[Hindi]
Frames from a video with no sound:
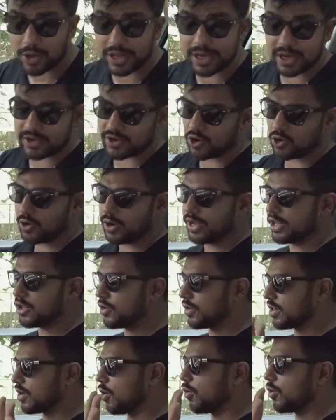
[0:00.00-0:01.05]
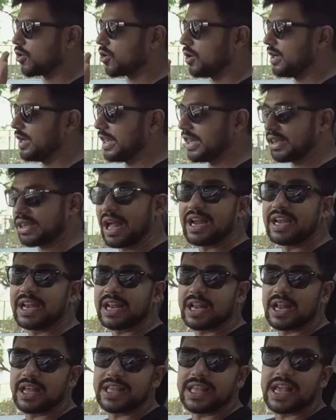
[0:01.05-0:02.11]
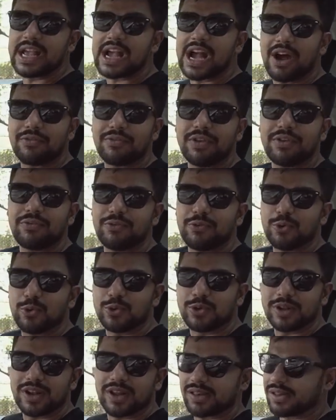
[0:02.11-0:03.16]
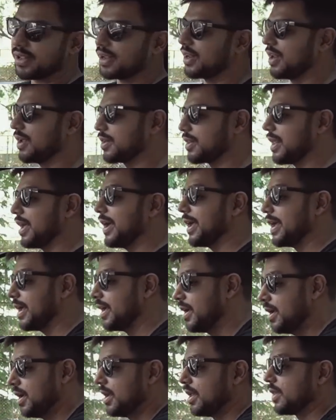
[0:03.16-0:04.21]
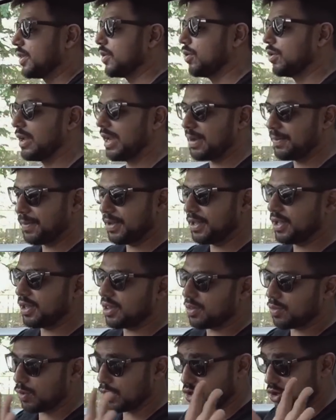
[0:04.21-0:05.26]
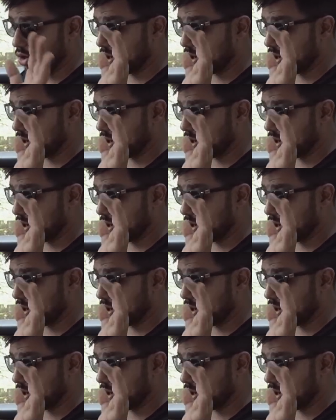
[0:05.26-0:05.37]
कहना चाहूँगा ये जो इसका ओवरऑल डिज़ाइन है ना ये काफ़ी फ्यूचरिस्टिक लगता है सो लेट मी जस्ट स्विच